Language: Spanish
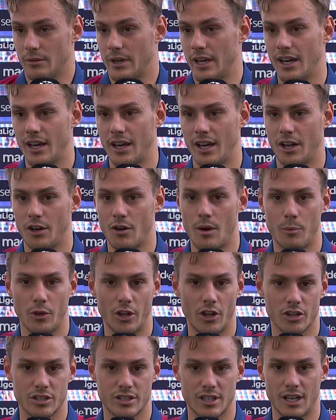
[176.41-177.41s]
eh, no han
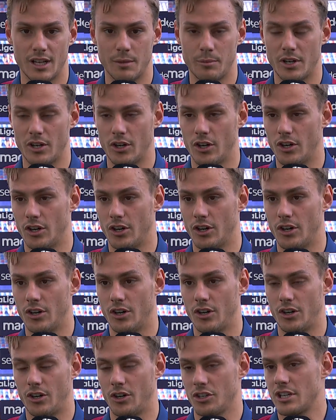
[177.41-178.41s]
podido ser,
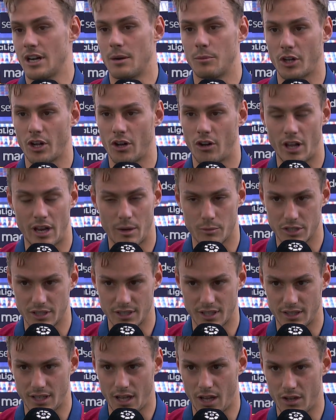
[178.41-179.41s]
pero no será porque no lo hayamos
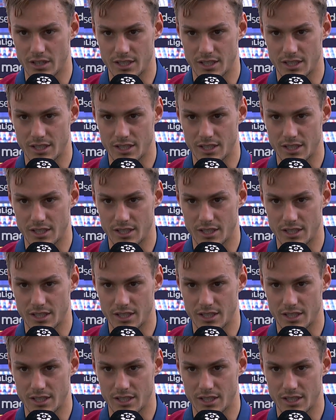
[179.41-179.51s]
intentado,